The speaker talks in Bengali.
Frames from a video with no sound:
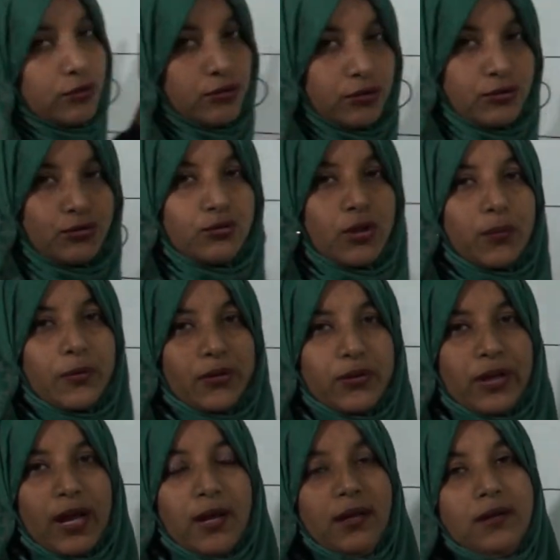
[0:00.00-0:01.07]
ছোট্ট
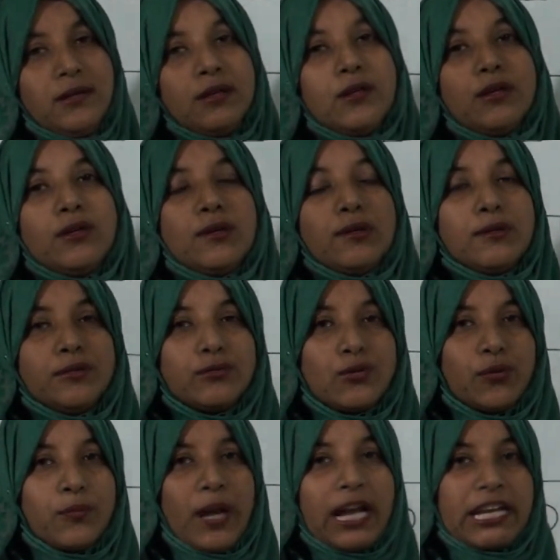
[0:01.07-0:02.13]
সুনামণিরা
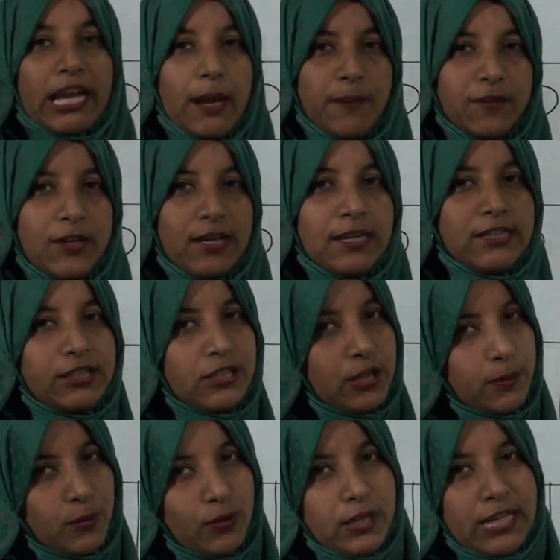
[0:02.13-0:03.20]
তোমরা ক্যাপিটাল লেটার
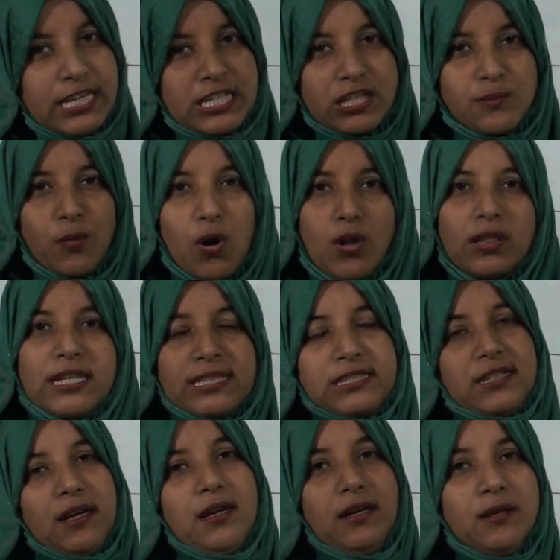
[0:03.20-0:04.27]
এবং স্মল
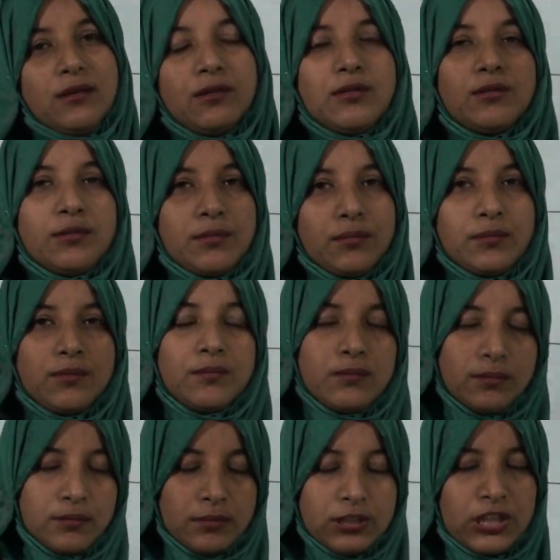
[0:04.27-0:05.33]
লেটার
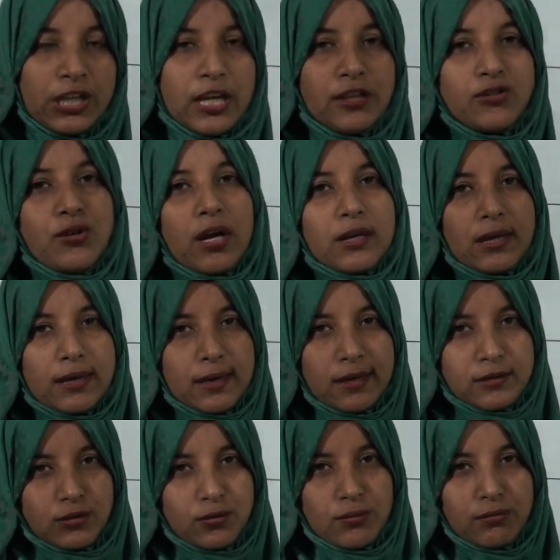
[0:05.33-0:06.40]
শিখেছ আগের
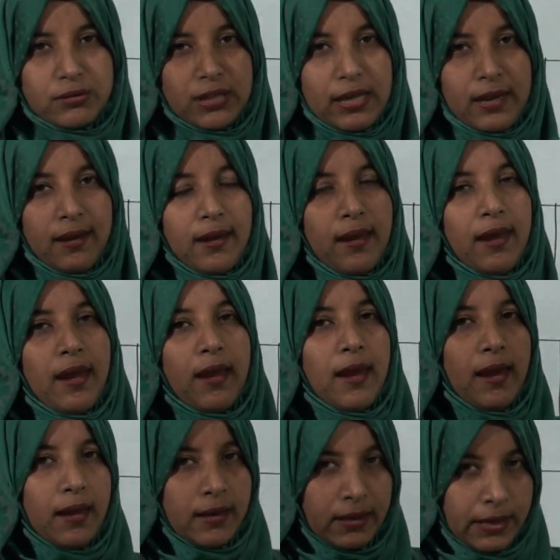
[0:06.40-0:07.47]
ক্লাসগুলোতে
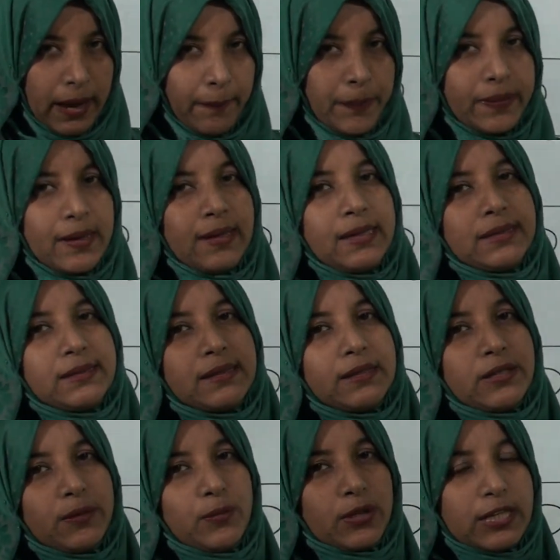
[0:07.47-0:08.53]
ক্যাপিটাল লেটার
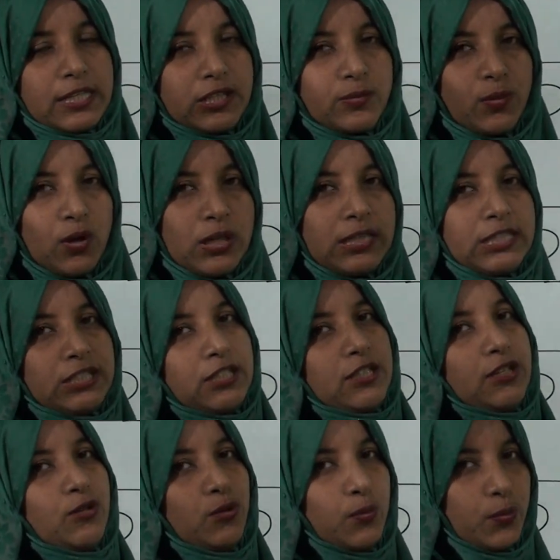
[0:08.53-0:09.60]
এবং স্মল
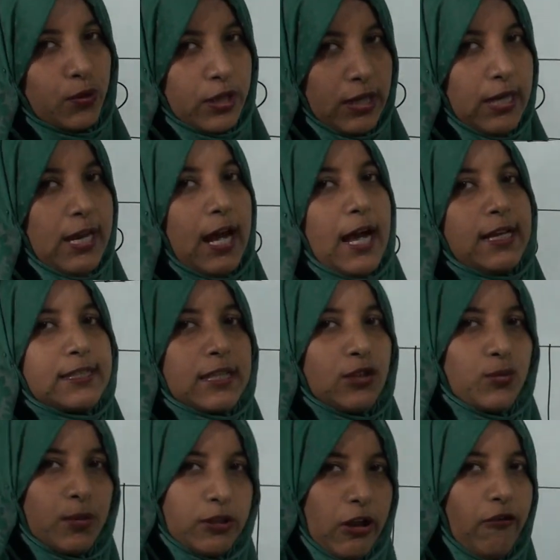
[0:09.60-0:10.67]
লেটারের উপরেই আজকে
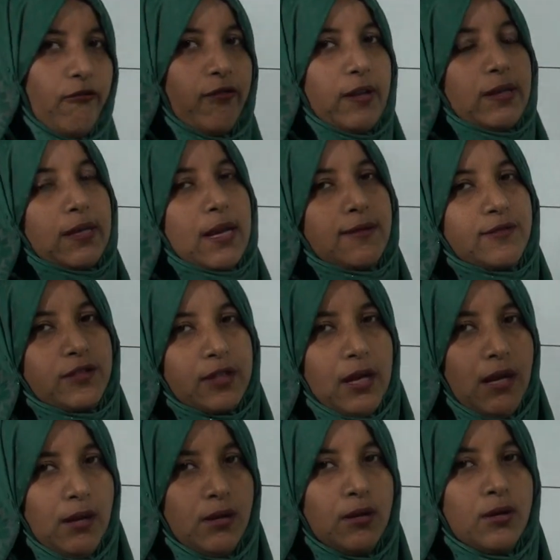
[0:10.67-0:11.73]
তোমাদের ফিঙ্গার্সটা
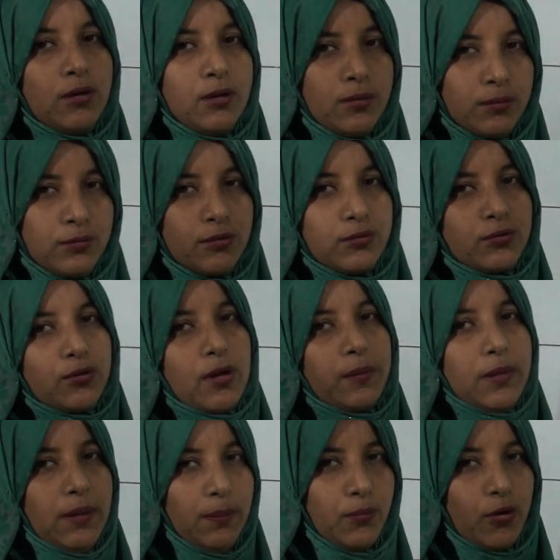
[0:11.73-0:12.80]
মূলত
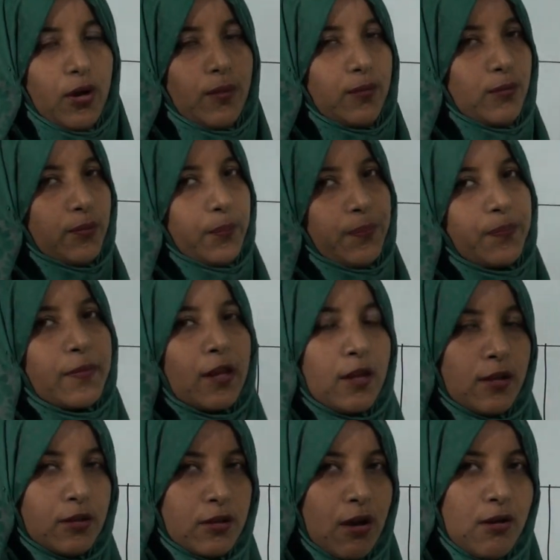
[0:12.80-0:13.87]
আমি পড়াব
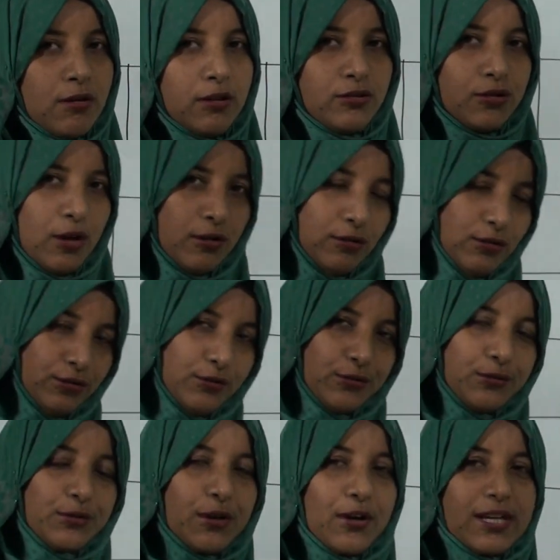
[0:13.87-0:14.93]
তাহলে চলো
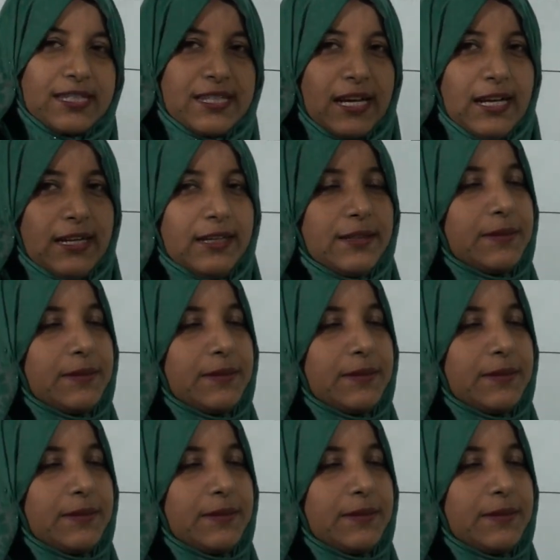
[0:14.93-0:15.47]
শুরু করা যাক